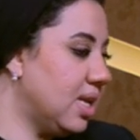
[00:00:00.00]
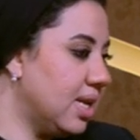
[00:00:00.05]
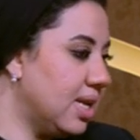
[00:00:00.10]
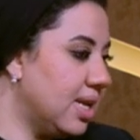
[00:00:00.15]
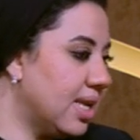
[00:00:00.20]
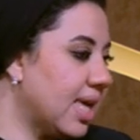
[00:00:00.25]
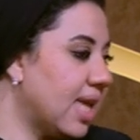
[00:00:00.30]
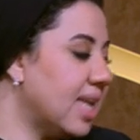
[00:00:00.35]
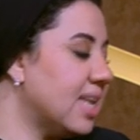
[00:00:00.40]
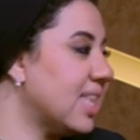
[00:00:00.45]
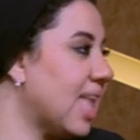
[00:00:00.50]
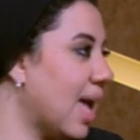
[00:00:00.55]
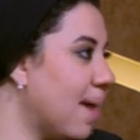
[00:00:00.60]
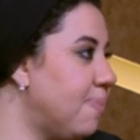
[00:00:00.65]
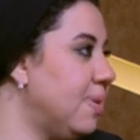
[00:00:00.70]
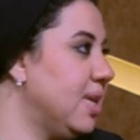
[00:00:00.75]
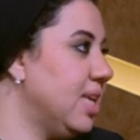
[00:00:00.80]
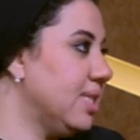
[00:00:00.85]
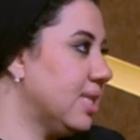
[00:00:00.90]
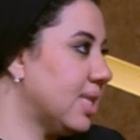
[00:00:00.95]
اللي كانت
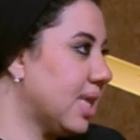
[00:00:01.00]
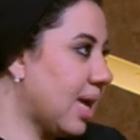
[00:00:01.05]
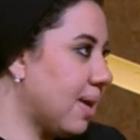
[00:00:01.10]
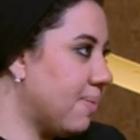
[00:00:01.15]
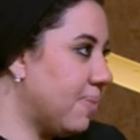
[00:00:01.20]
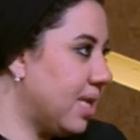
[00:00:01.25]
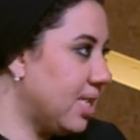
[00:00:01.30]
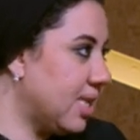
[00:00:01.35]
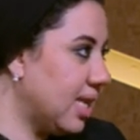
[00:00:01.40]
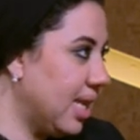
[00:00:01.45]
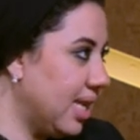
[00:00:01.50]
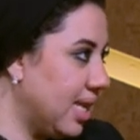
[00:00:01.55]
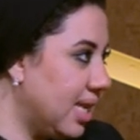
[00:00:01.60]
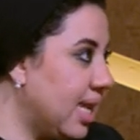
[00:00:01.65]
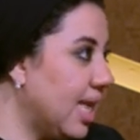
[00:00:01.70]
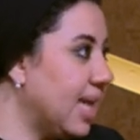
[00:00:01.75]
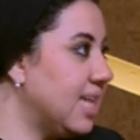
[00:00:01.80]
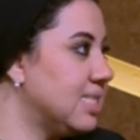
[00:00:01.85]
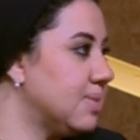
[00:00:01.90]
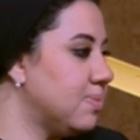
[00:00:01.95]
قبل انتخابات
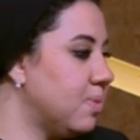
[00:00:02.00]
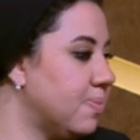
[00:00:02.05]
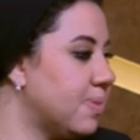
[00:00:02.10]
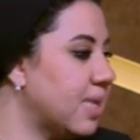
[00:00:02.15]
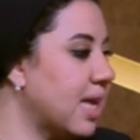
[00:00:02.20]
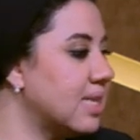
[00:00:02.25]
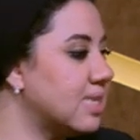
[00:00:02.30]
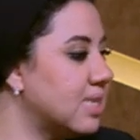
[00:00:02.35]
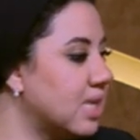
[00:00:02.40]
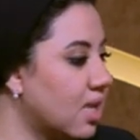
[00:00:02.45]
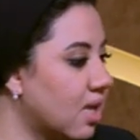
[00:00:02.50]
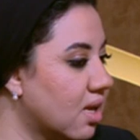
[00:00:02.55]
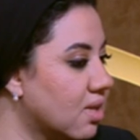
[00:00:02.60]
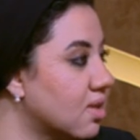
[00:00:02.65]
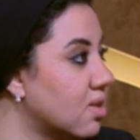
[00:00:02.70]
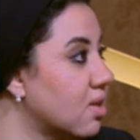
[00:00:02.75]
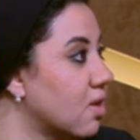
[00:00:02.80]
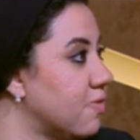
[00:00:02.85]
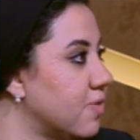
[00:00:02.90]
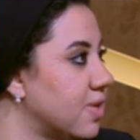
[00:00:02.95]
الحزب بتاعتي اللي
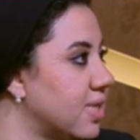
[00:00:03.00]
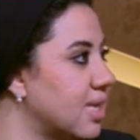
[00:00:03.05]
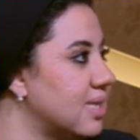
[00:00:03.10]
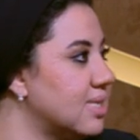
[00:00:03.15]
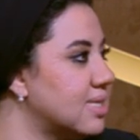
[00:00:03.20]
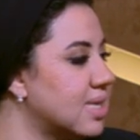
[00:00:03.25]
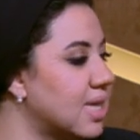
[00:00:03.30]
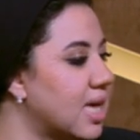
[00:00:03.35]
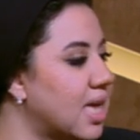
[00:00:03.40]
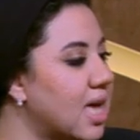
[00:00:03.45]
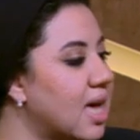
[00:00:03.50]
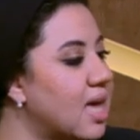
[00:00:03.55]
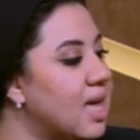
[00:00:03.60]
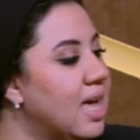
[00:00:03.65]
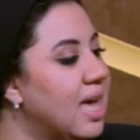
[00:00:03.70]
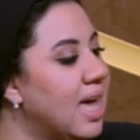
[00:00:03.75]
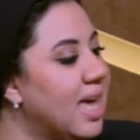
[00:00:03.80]
قضيتها في التنسيقيه